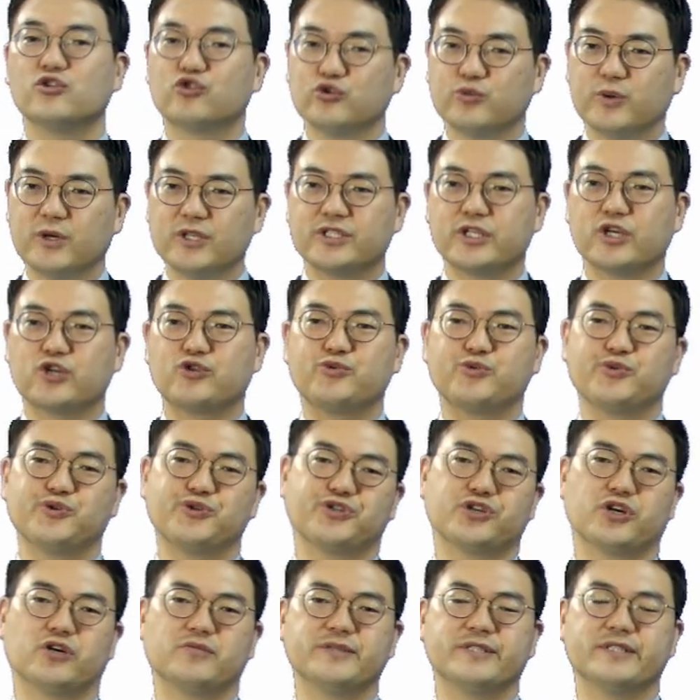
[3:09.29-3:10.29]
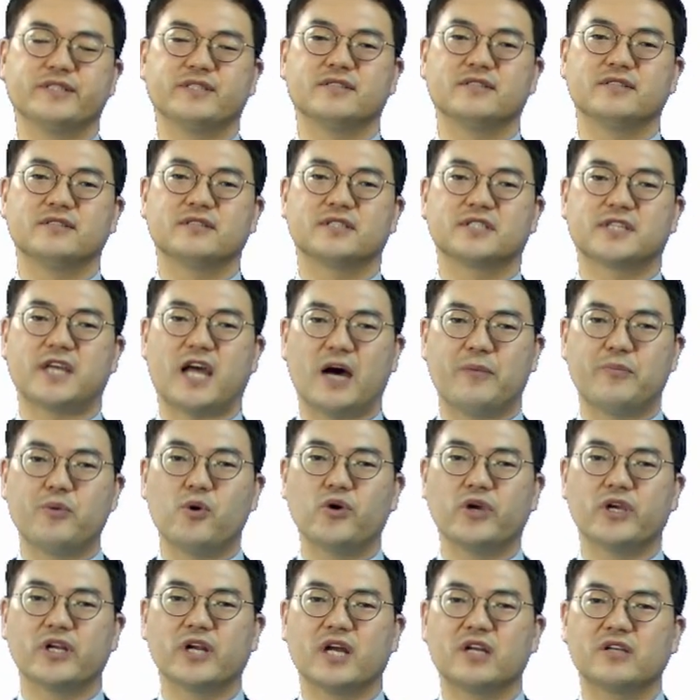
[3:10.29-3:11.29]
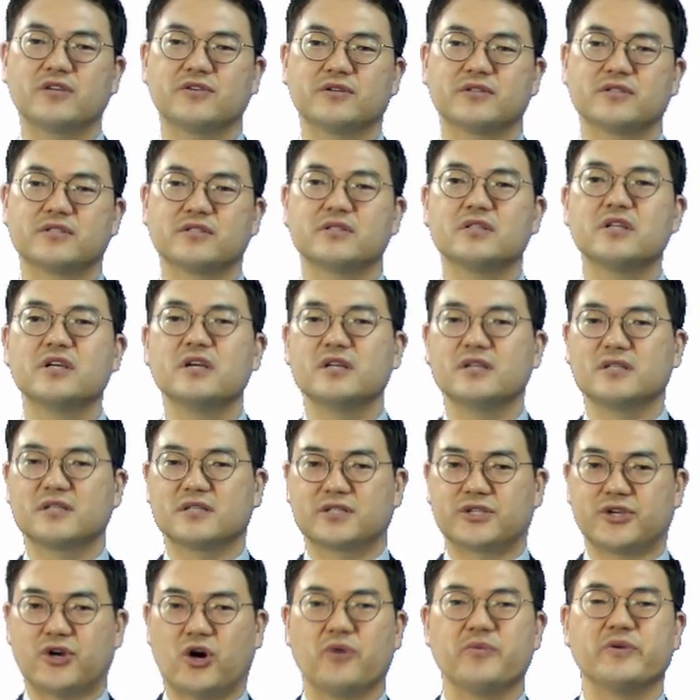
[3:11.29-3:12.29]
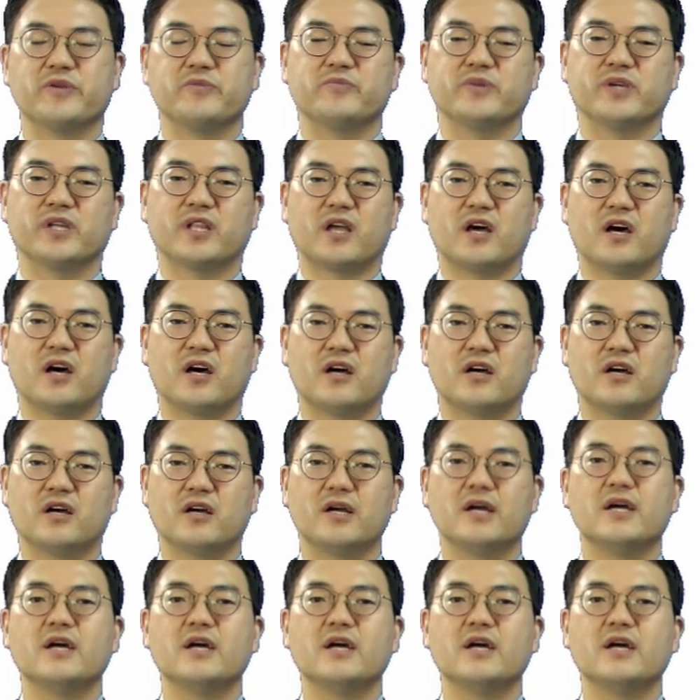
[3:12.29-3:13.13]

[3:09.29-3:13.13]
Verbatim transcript: 두 번째 구분점은 자복이라는 것은 점입니다.